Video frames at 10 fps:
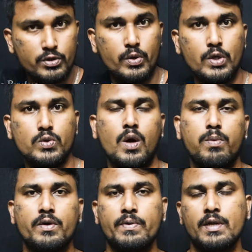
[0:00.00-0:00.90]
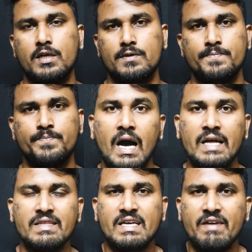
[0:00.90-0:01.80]
தூக்கிட்டு ஓடி வந்துருவாப்ல ட்விட்டருக்கு
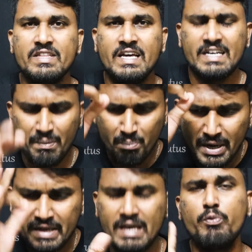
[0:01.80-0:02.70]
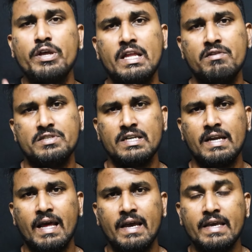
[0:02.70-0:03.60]
அந்த கவிதை கம்பெனிக்கே புரியாதுன்னு
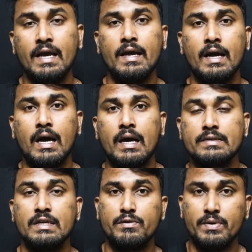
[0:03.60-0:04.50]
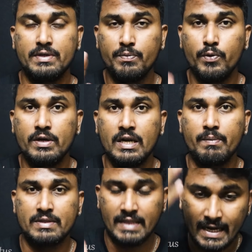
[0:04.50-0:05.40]
வச்சுக்கோங்களேன் ஏன் அந்த ட்விட்டர் போட்ட
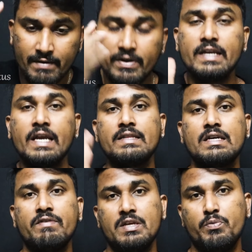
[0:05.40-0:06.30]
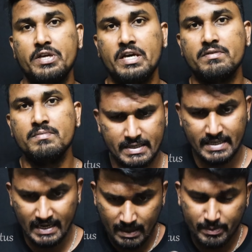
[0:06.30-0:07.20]
நம்ம தலைவனுக்கே அந்த கவிதை புரியாது
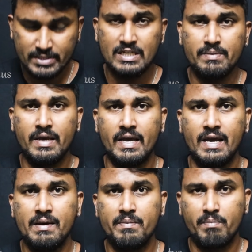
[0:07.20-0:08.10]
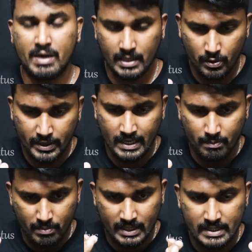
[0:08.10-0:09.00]
எல்லா பிரச்சனையுமே மக்களுடைய
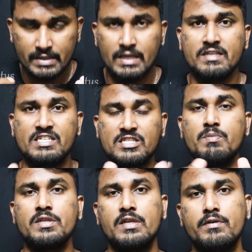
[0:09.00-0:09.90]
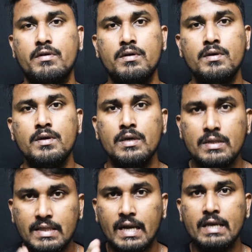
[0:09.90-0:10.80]
நம்ம கண்ணுக்கு தான் அது கஷ்டமாக தெரியும்
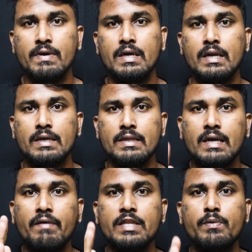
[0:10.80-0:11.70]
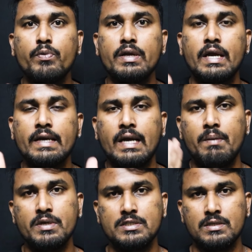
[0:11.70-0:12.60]
தலைவன் கண்ணுக்கு இது கவிதை போட்டிக்கான
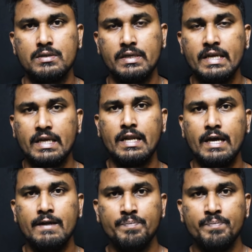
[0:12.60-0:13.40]
காம்படிஷன் இன்றைக்கி என்ன